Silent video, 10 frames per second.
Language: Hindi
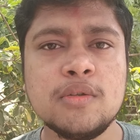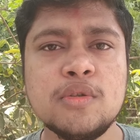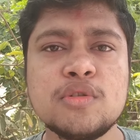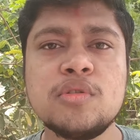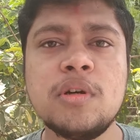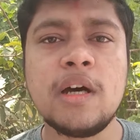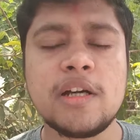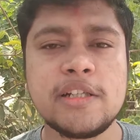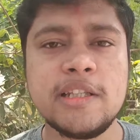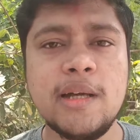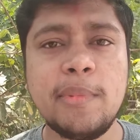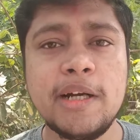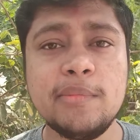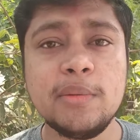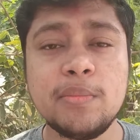दोस्तों हर्षदा
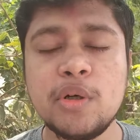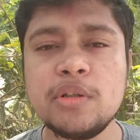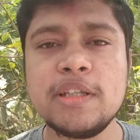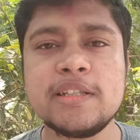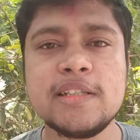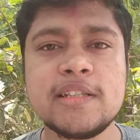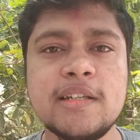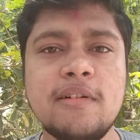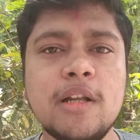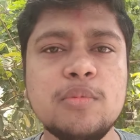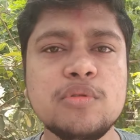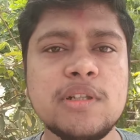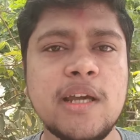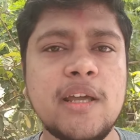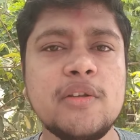मैडम ने बहुत ही अच्छा सवाल
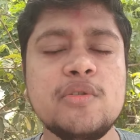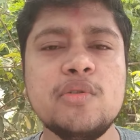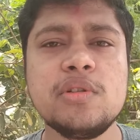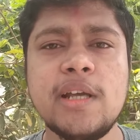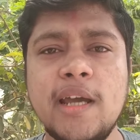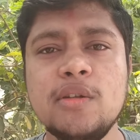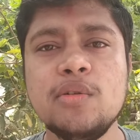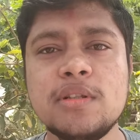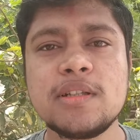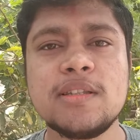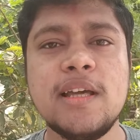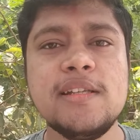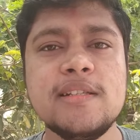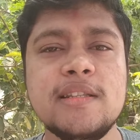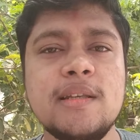पूछा है जो शायद हो सकता
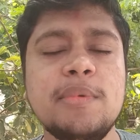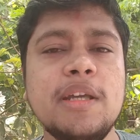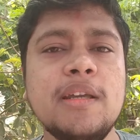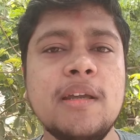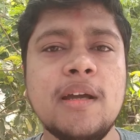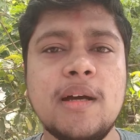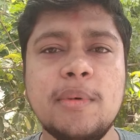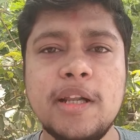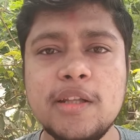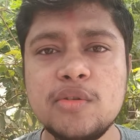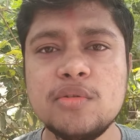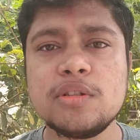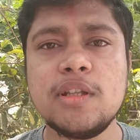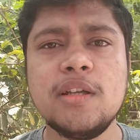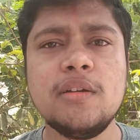है जितने भी हमारे
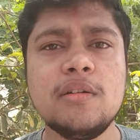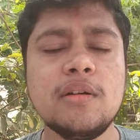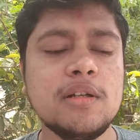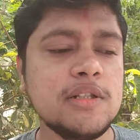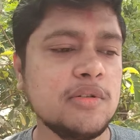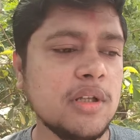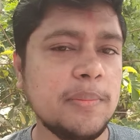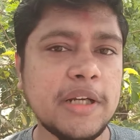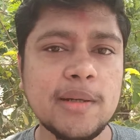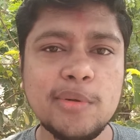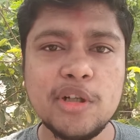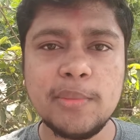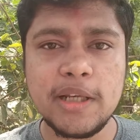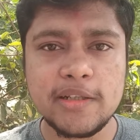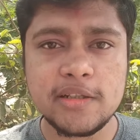दोस्त हैं जिन्होंने पी
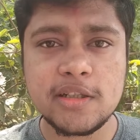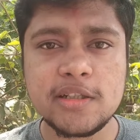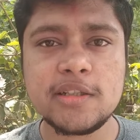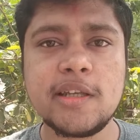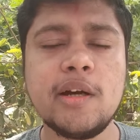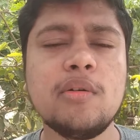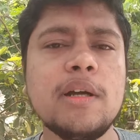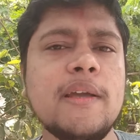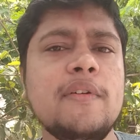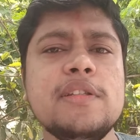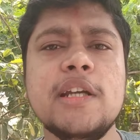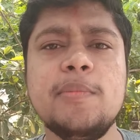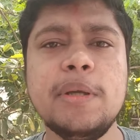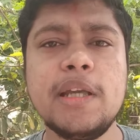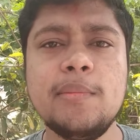में रजिस्ट्रेशन किया होगा या फिर
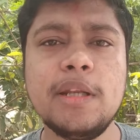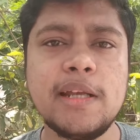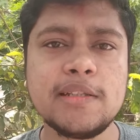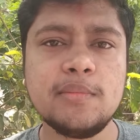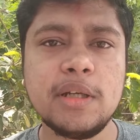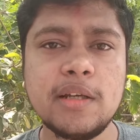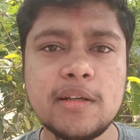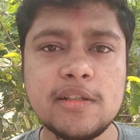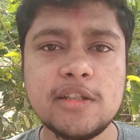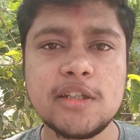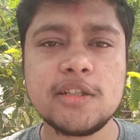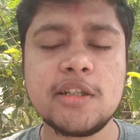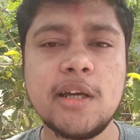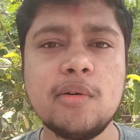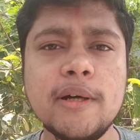जेड के भी लाइसेंस में अगर रजिस्ट्रेशन
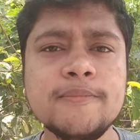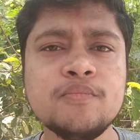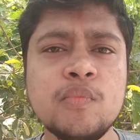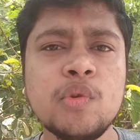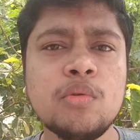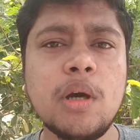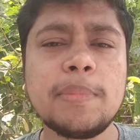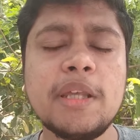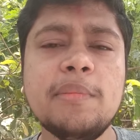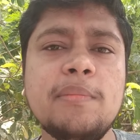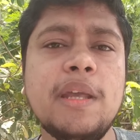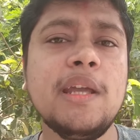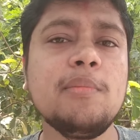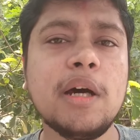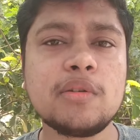किया होगा तो आपके मन में
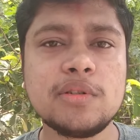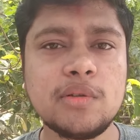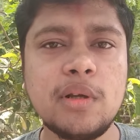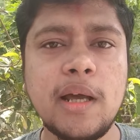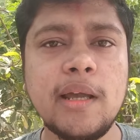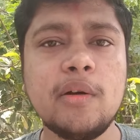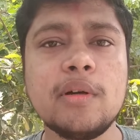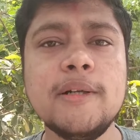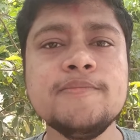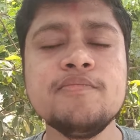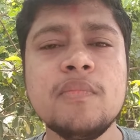एक बार तो ज़रूर आया होगा